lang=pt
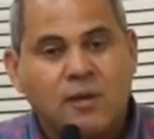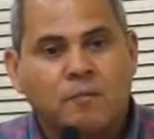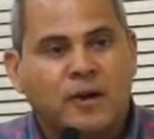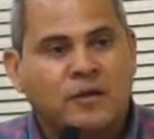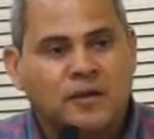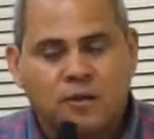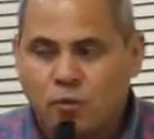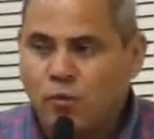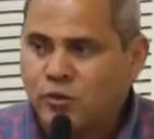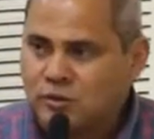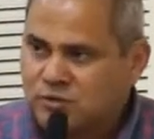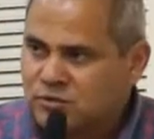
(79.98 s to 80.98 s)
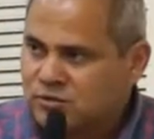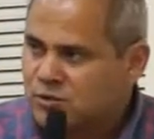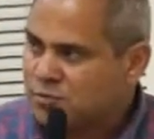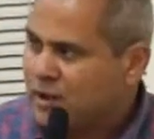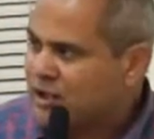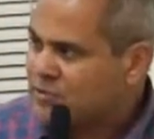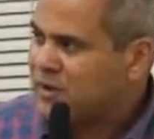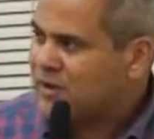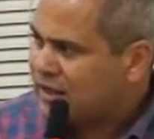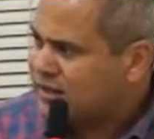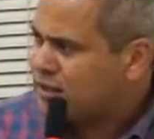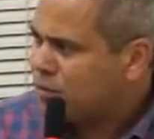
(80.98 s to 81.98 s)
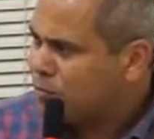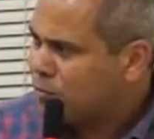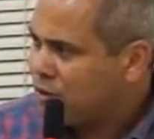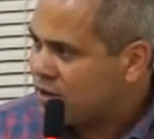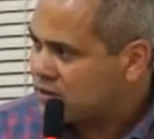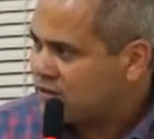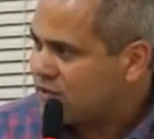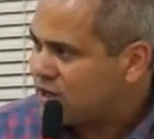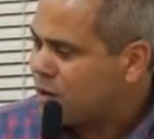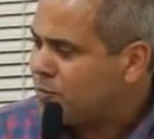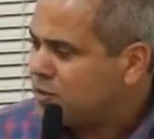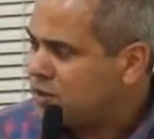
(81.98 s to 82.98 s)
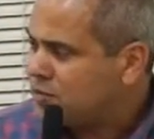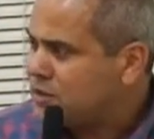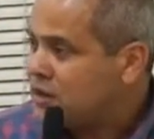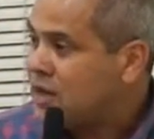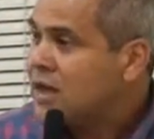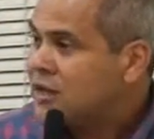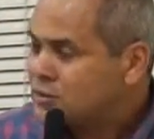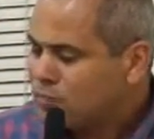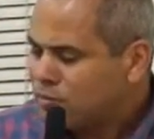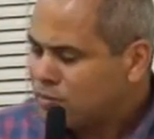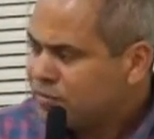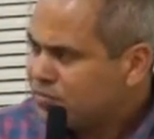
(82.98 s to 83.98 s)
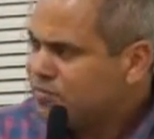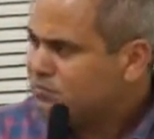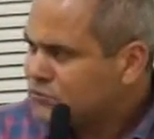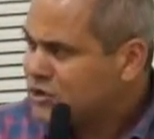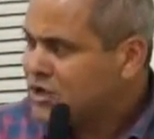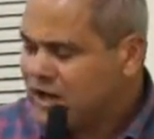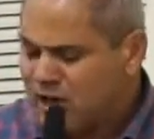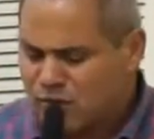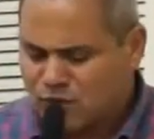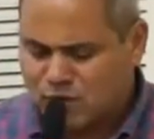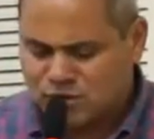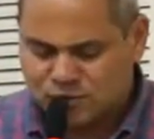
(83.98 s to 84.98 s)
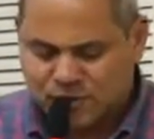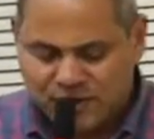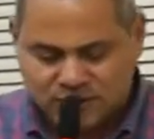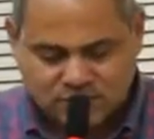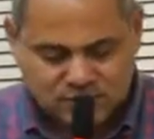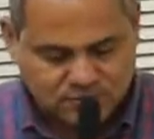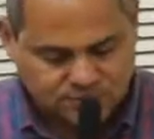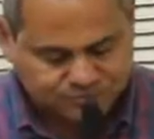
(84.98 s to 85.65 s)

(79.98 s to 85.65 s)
para que cuide dos seus espaços, para que a dengue não possa virar uma epidemia geral no nosso país.